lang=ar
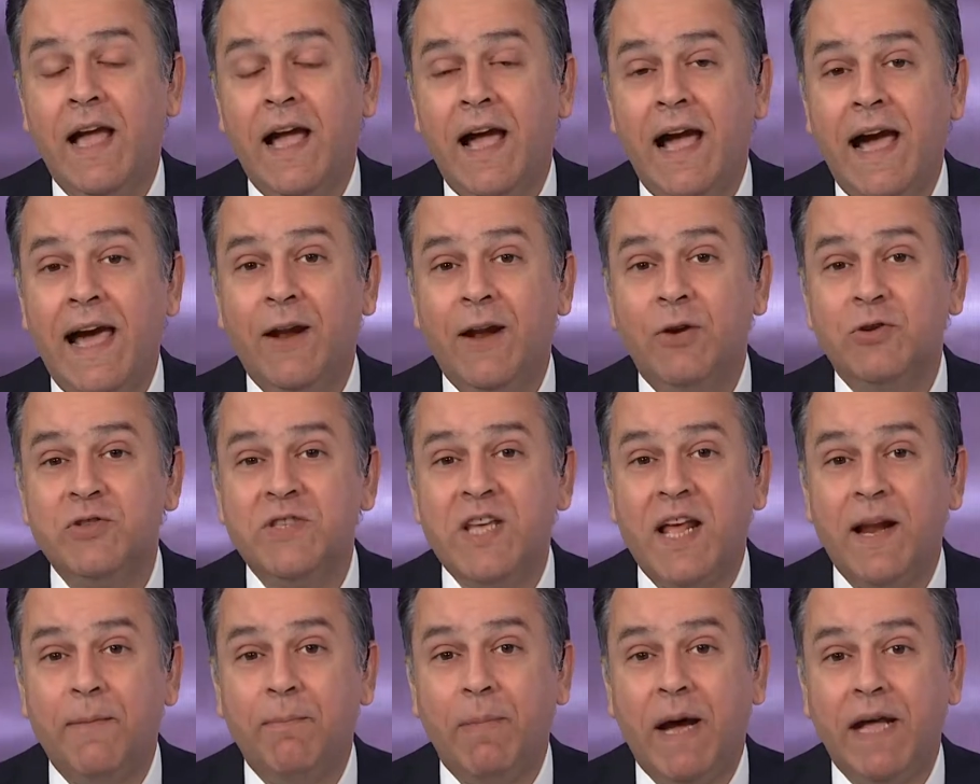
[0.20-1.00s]
اهلا
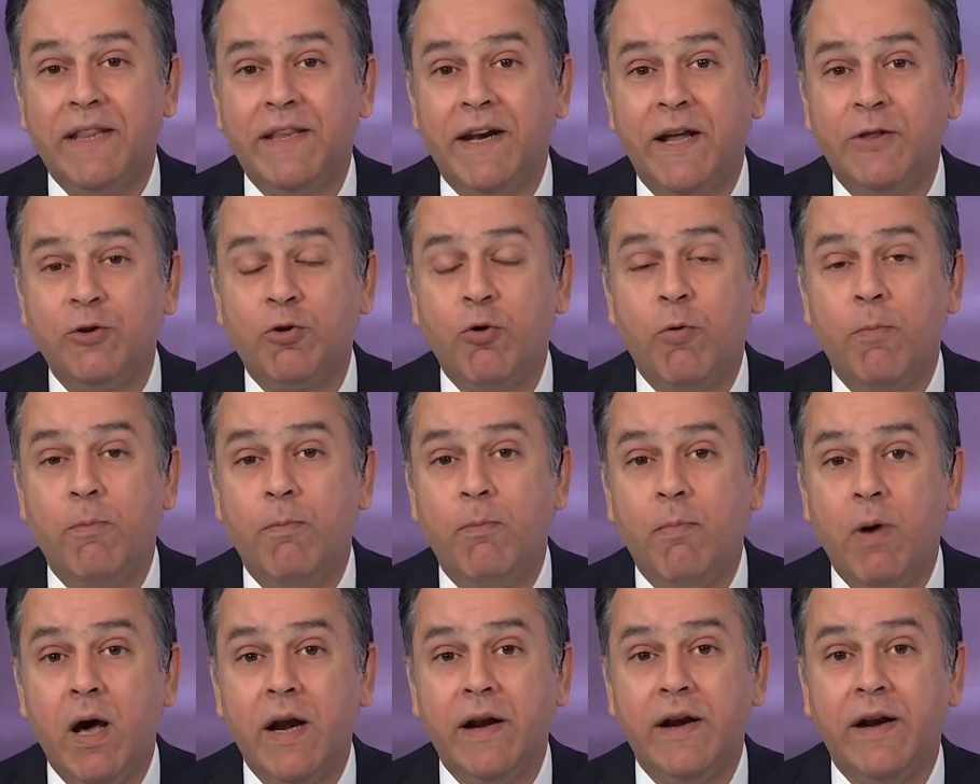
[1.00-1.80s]
وسهلا
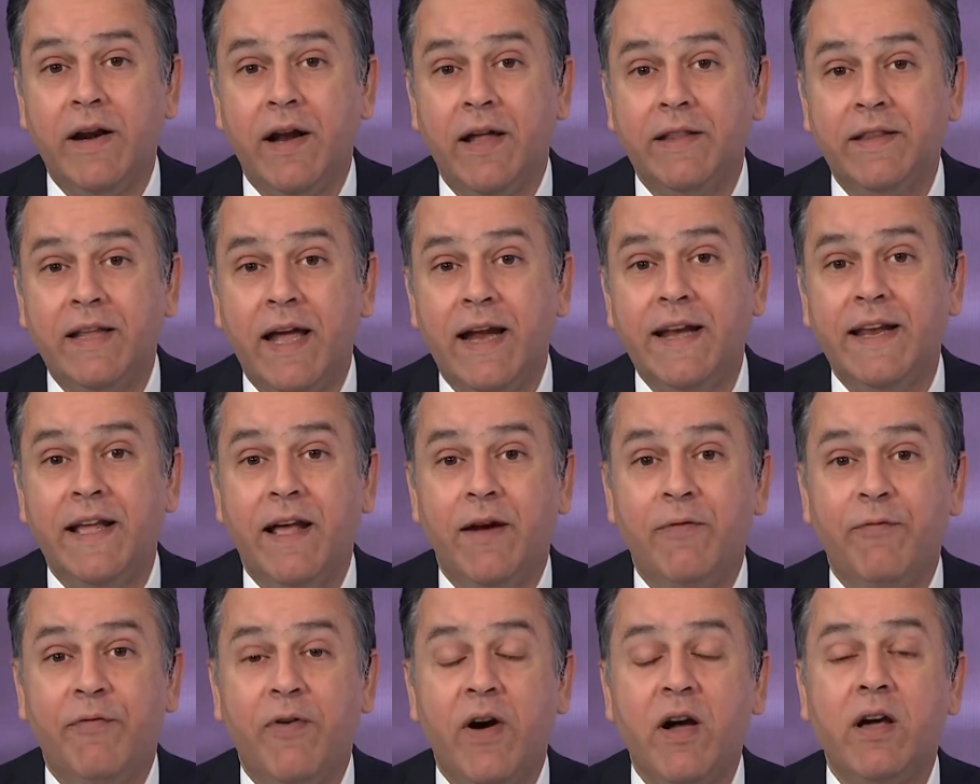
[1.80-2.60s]
بحضراتكم مره
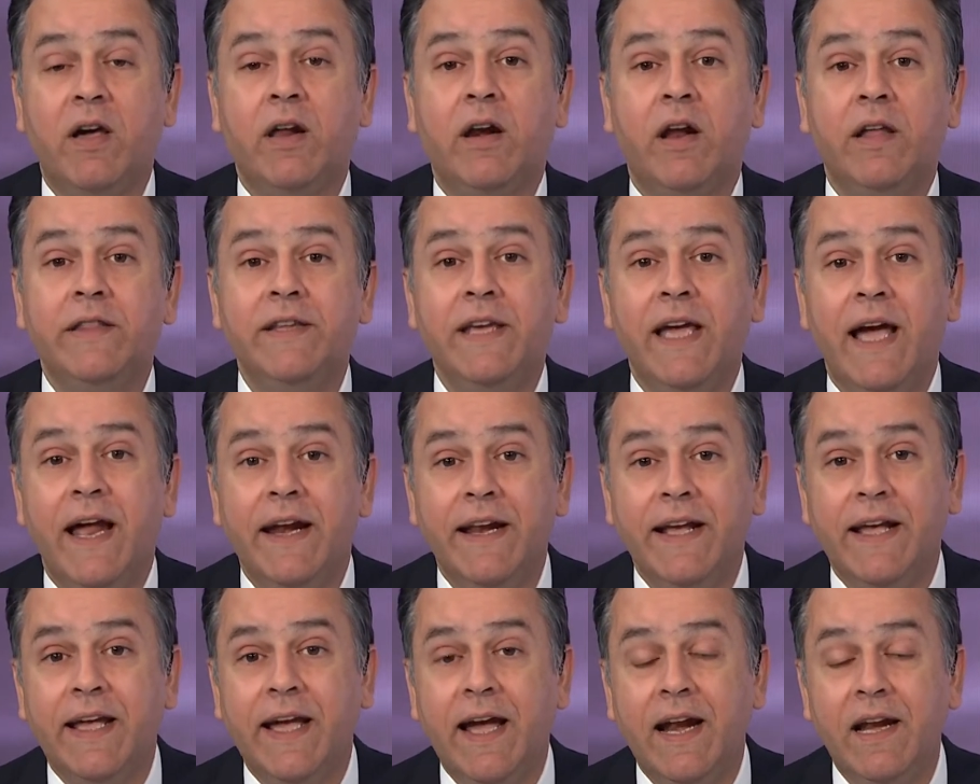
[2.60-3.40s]
تانية الفقره دي
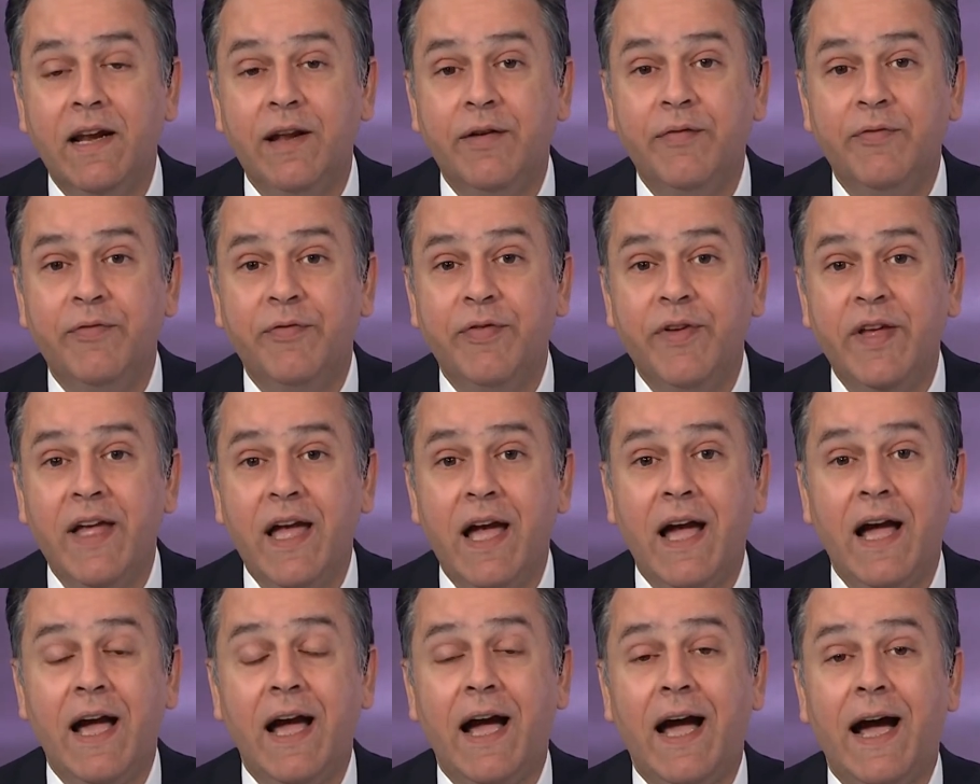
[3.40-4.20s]
هنتكلم
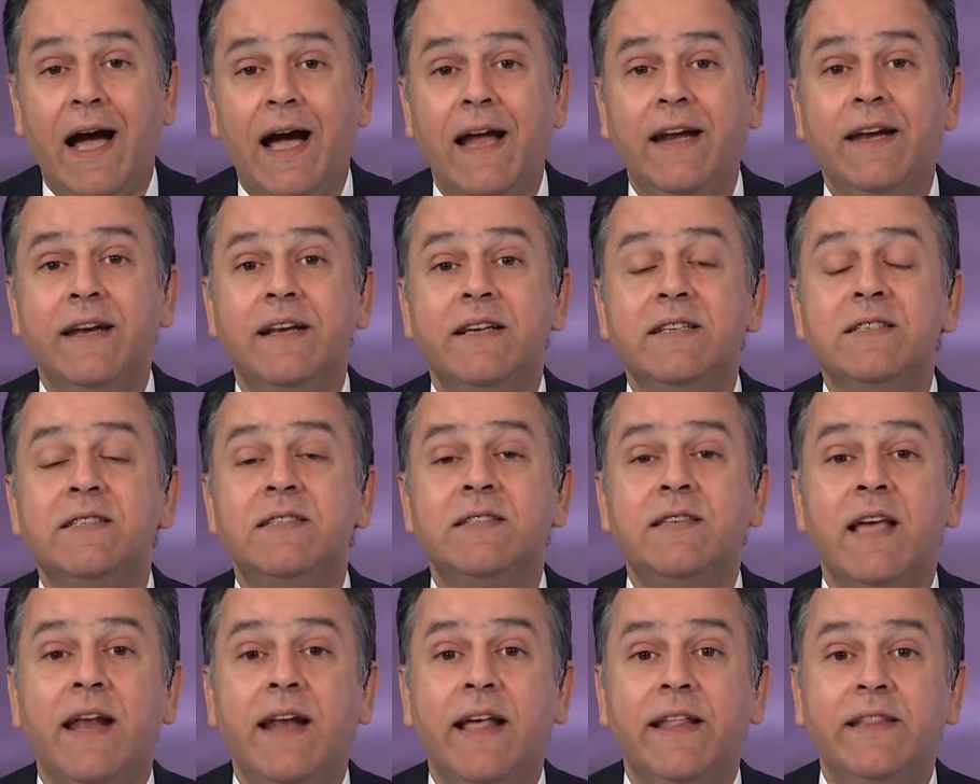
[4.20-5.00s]
فيها عن
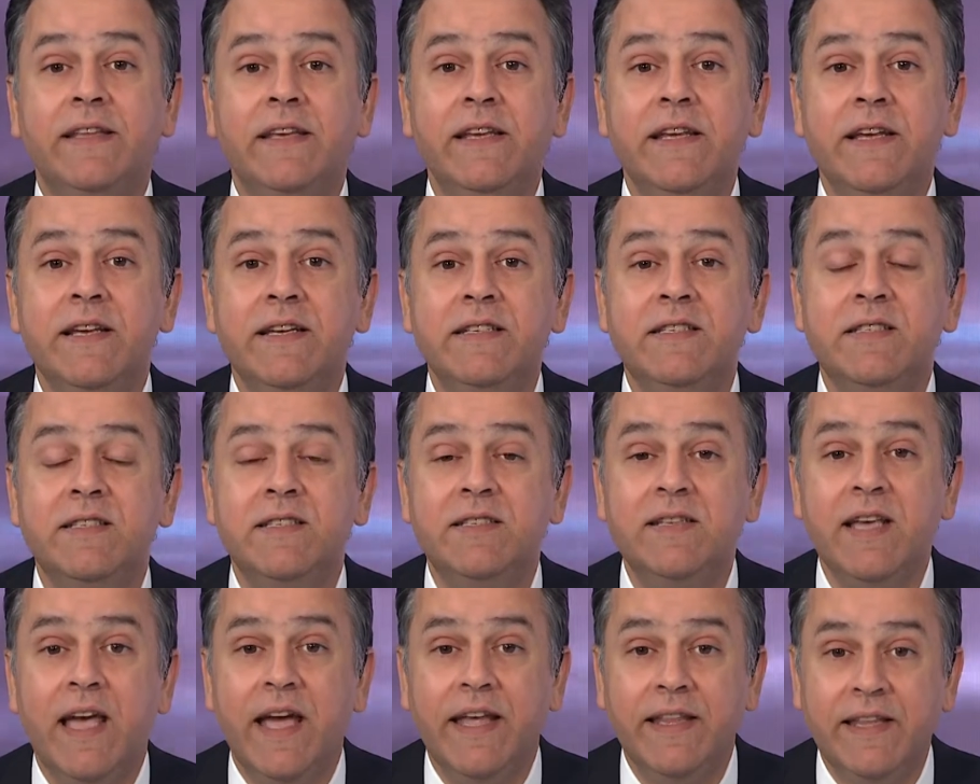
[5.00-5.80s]
الصناديق
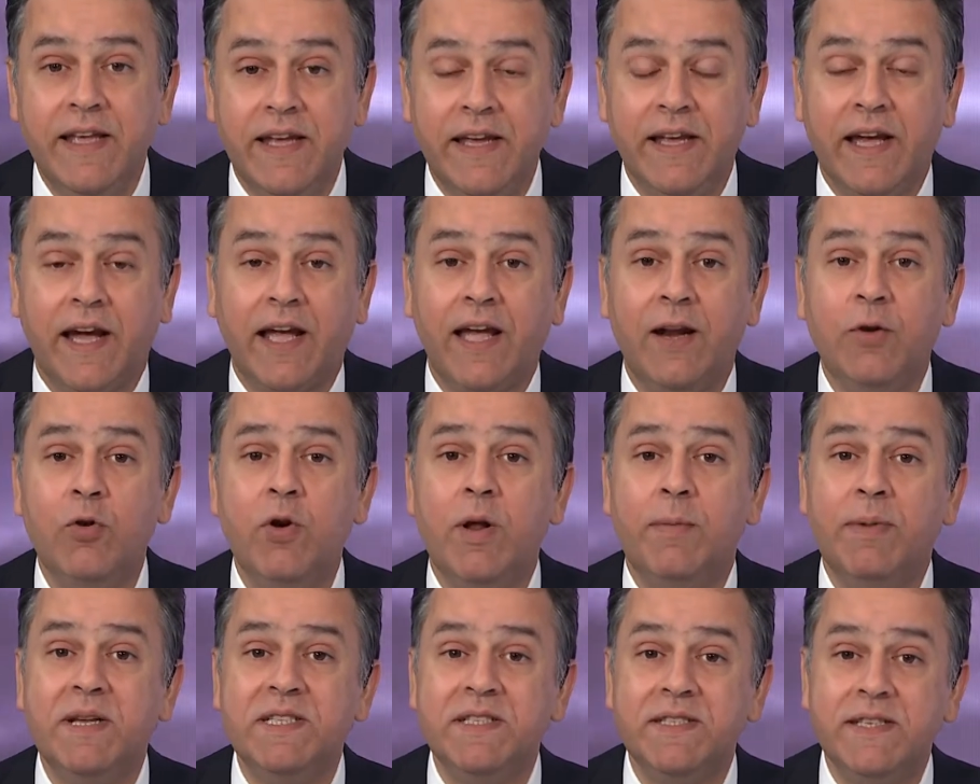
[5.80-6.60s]
السياديه
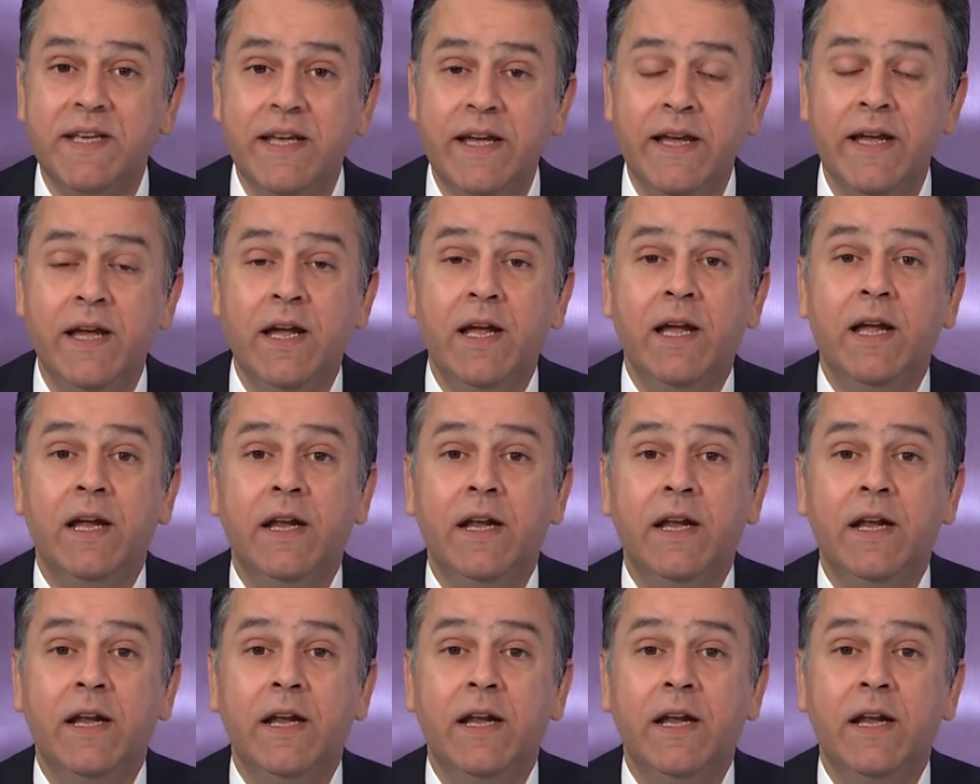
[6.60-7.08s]
خلونا بس ايه